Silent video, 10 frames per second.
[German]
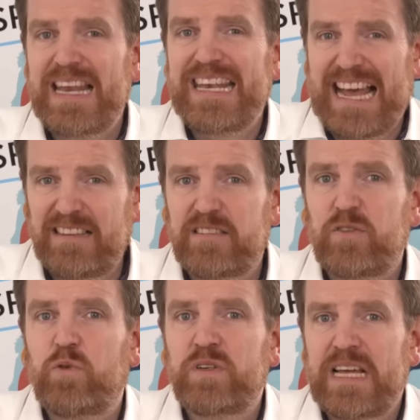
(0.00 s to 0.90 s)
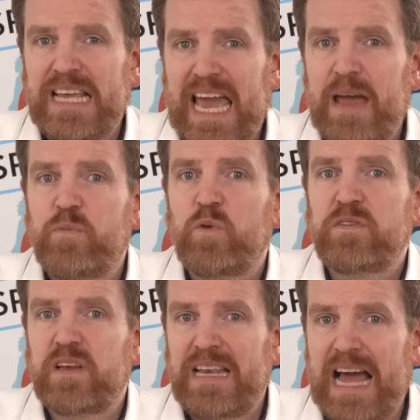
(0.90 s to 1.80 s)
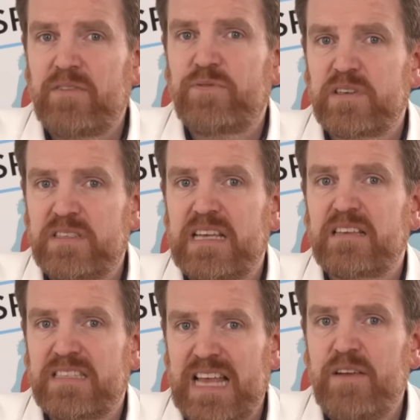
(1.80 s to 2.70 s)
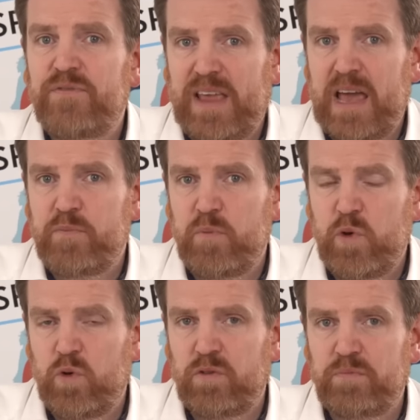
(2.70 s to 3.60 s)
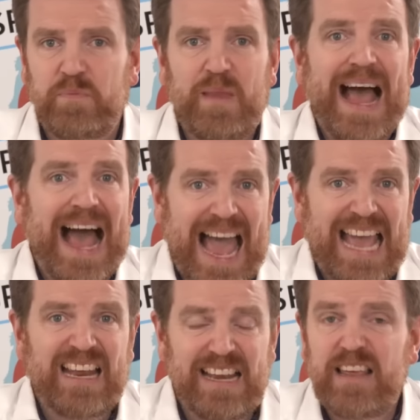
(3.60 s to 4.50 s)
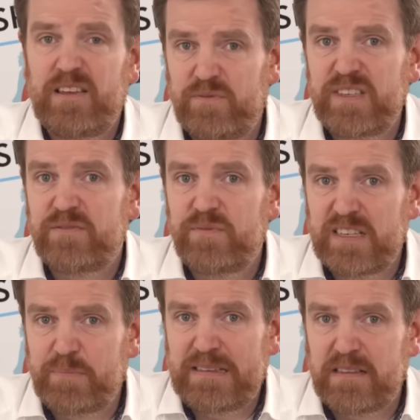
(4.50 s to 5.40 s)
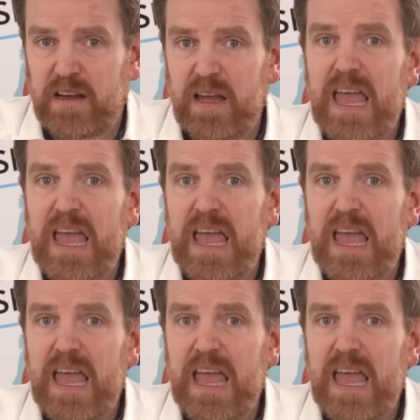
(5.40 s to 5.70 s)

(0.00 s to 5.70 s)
Das untergräbt unsere langfristigen Self-Care-Bemühungen. Eigentlich wissen wir es besser.